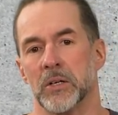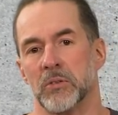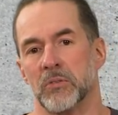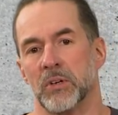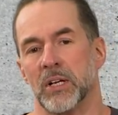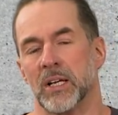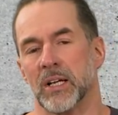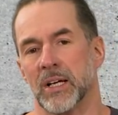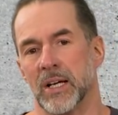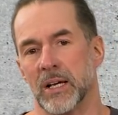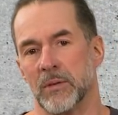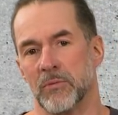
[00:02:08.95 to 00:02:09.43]

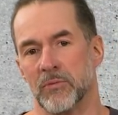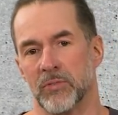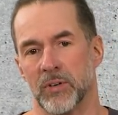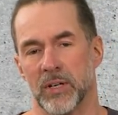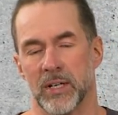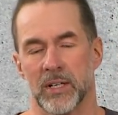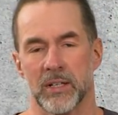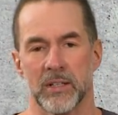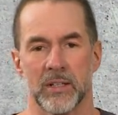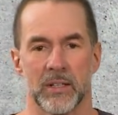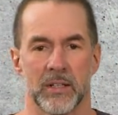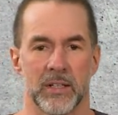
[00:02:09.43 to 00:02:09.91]
weil er
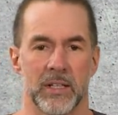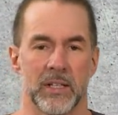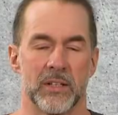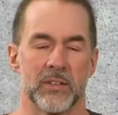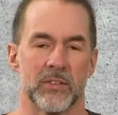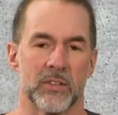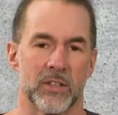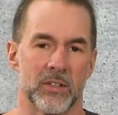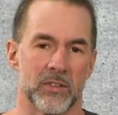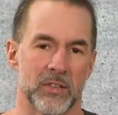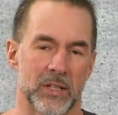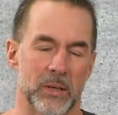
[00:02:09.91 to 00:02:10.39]
einfach äh,
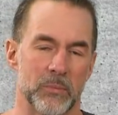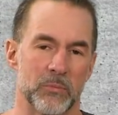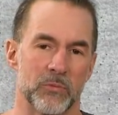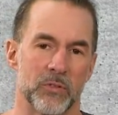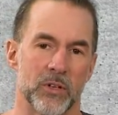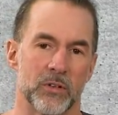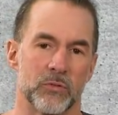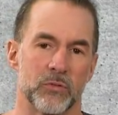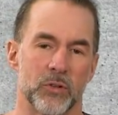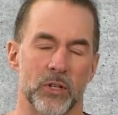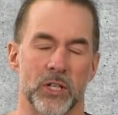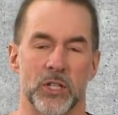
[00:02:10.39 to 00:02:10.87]
insgesamt
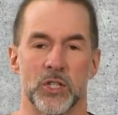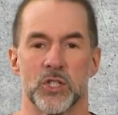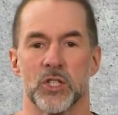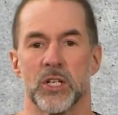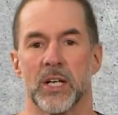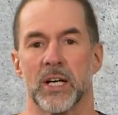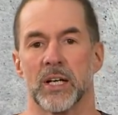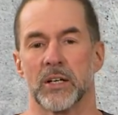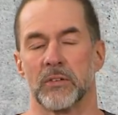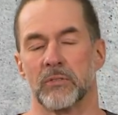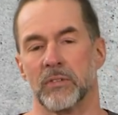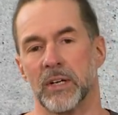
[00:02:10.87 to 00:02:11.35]
wegen von den
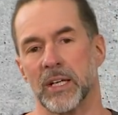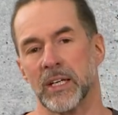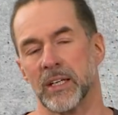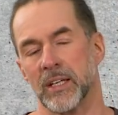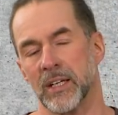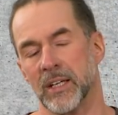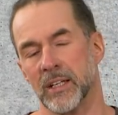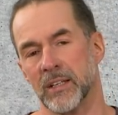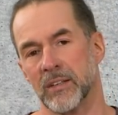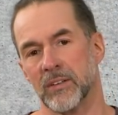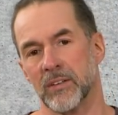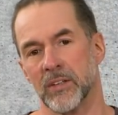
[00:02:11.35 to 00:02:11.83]
Schlangen
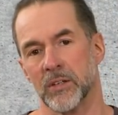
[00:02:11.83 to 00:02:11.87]
weggeht,